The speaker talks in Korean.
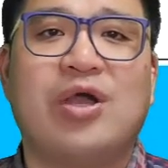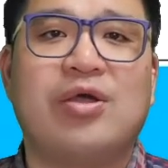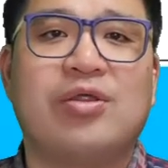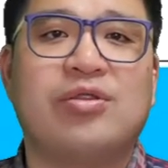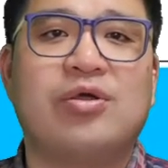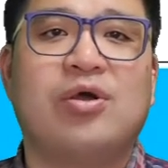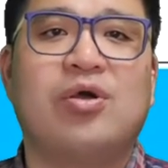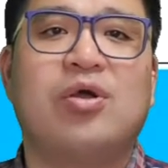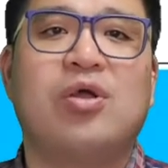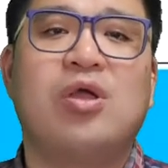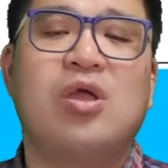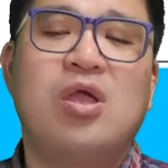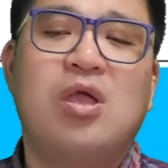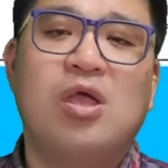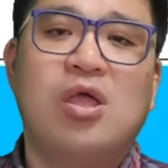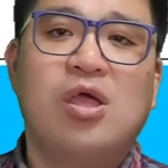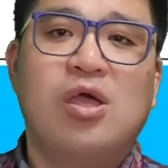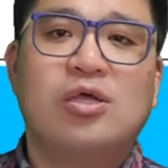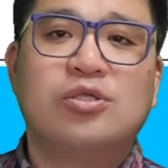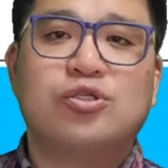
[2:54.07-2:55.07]
그래서
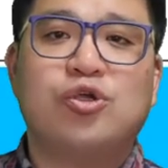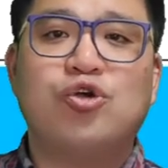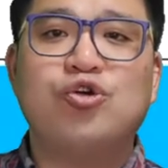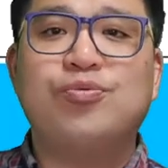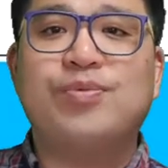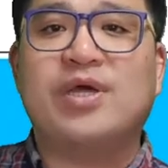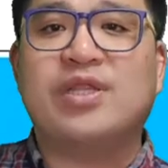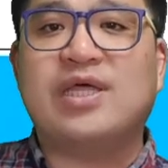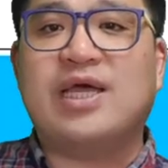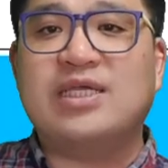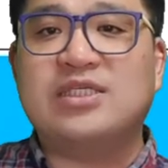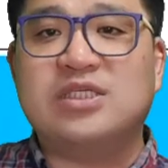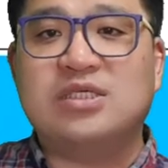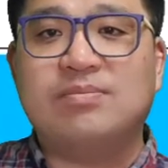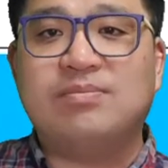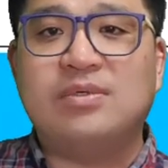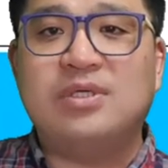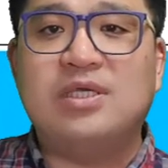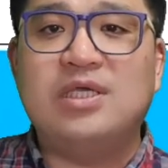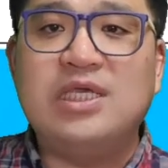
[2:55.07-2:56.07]

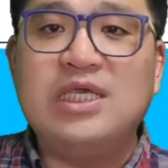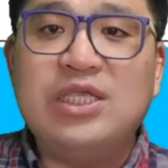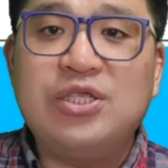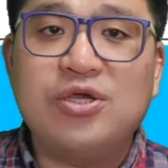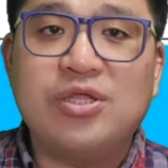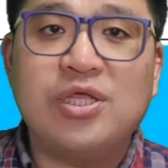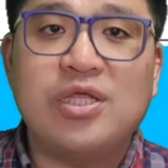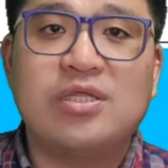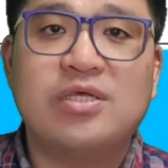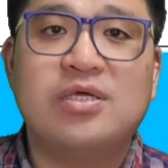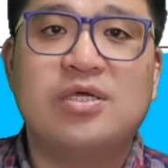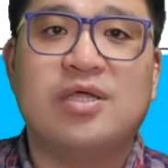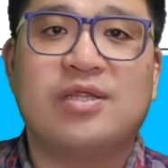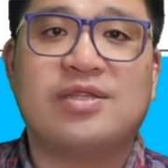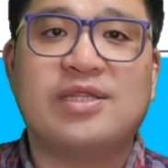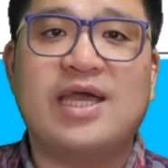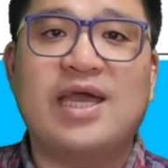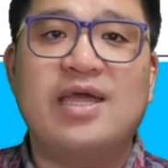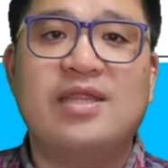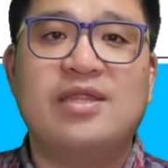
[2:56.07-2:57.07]
1942년에는
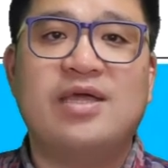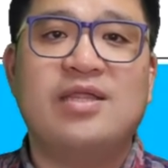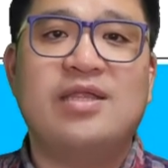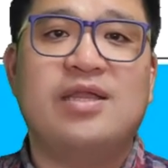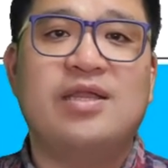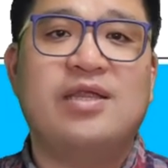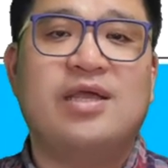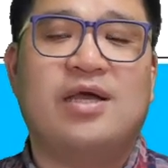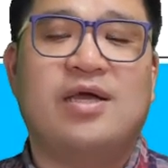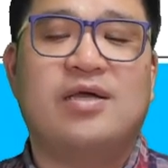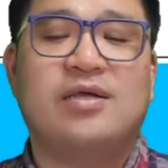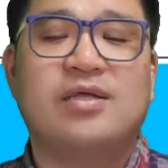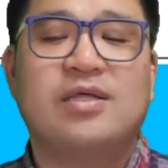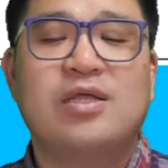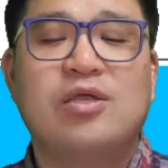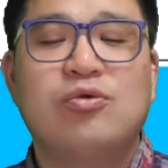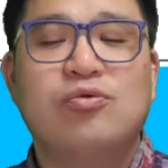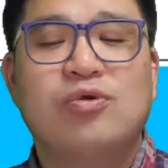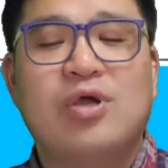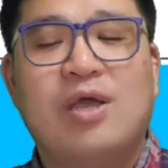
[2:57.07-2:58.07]
쌀 생산량
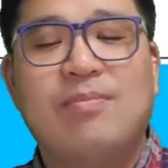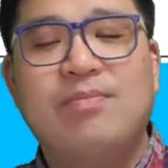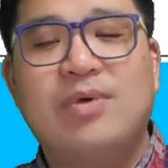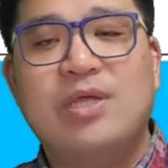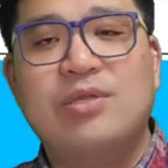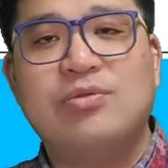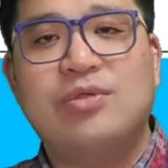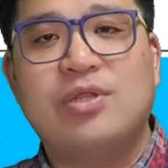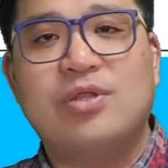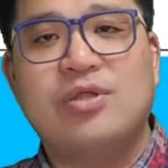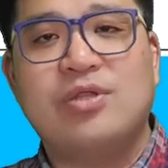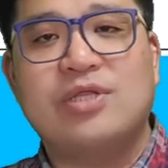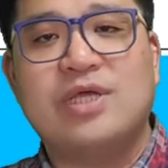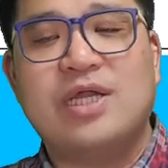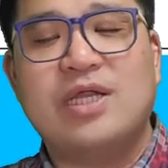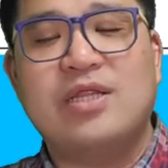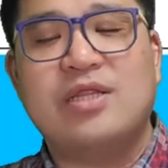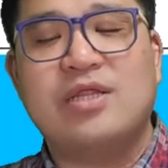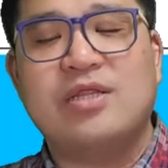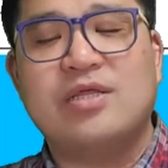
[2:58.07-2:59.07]
한반도에서
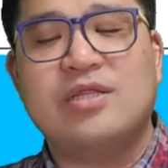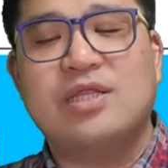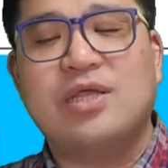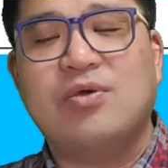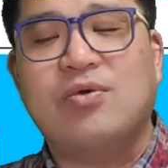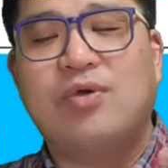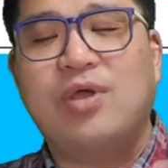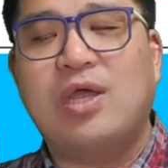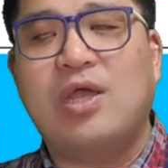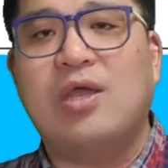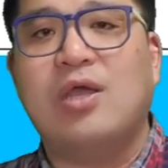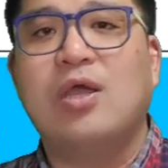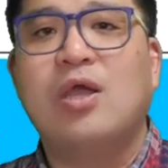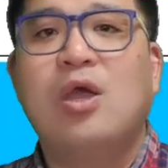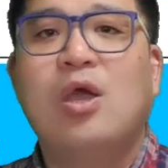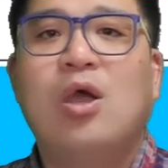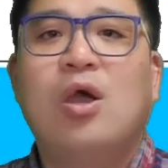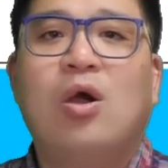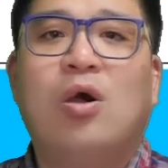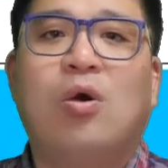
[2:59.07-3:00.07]
쌀이 생산된 거에
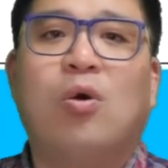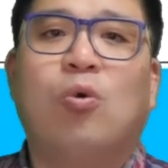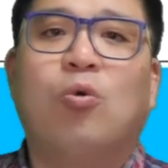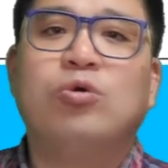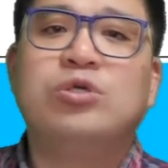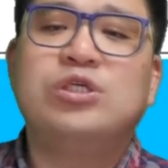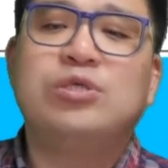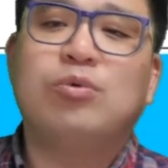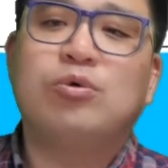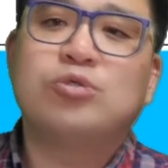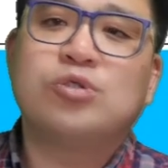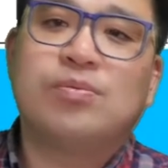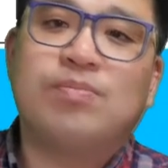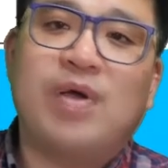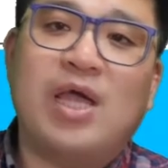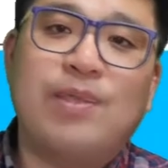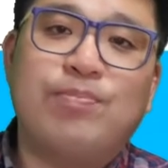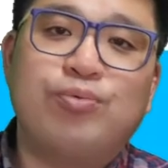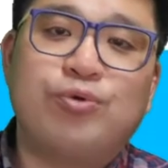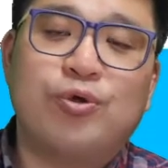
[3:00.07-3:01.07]

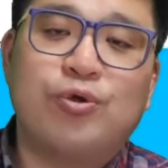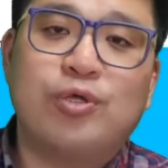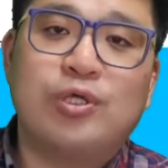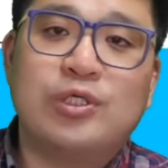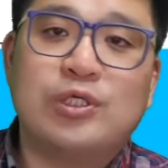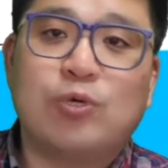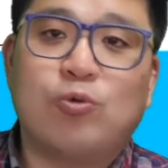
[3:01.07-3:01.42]
55.8%를 어, 이제